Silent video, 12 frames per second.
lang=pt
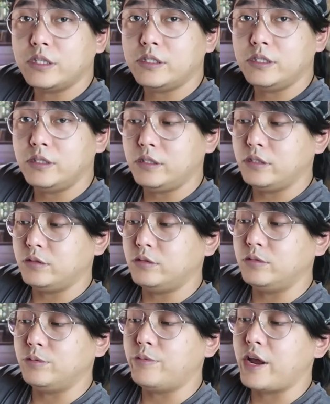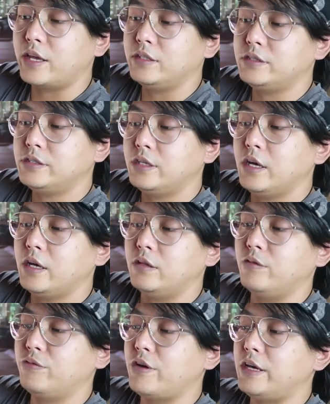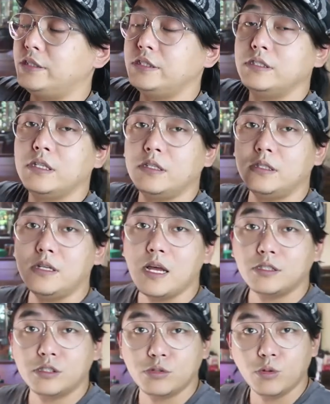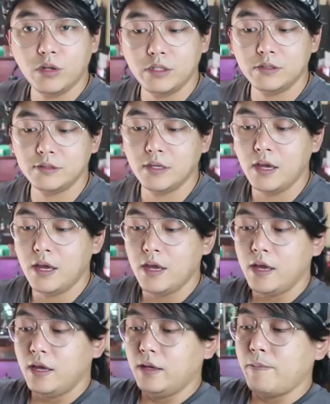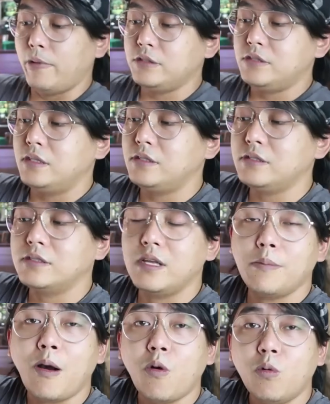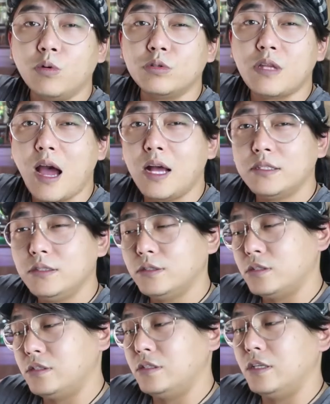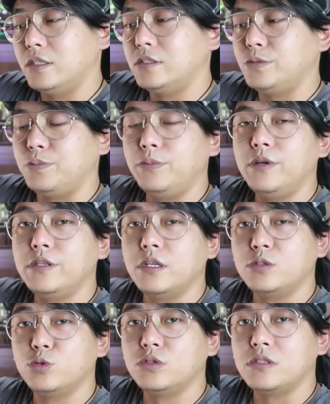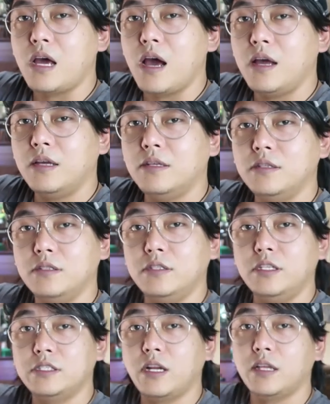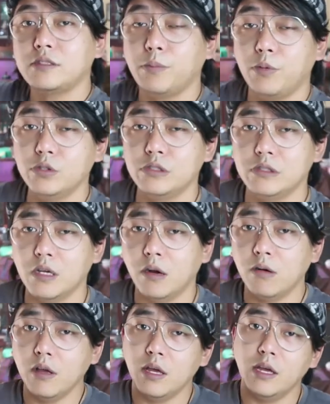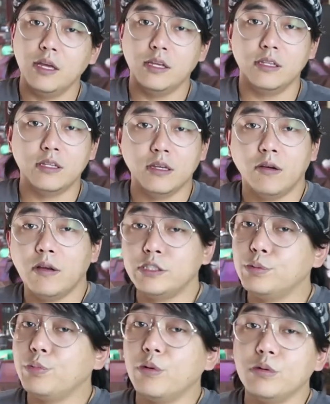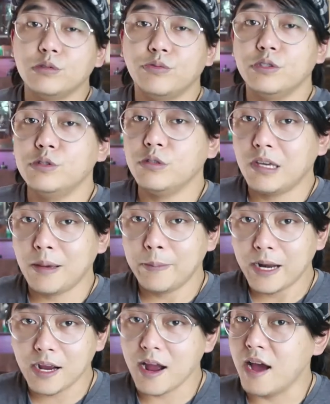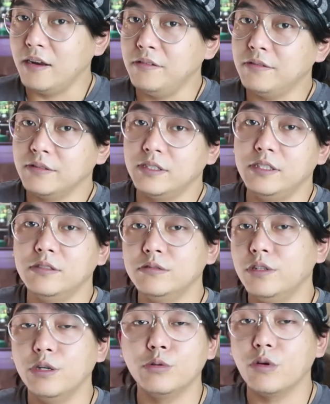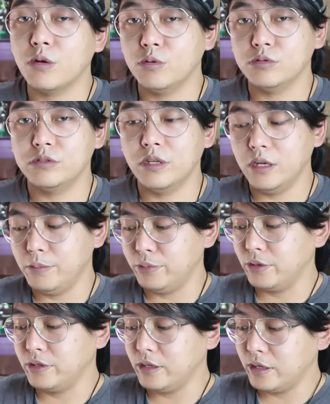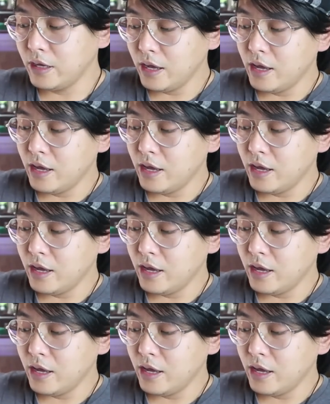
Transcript: aqui do bracket do flash na Sony pode ser às vezes que tenha mau contato, então você tem que tipo meio que ajustar e deixar nessa posição. Então é tipo como se fosse um quebra-galho, que não, eu não aconselho porque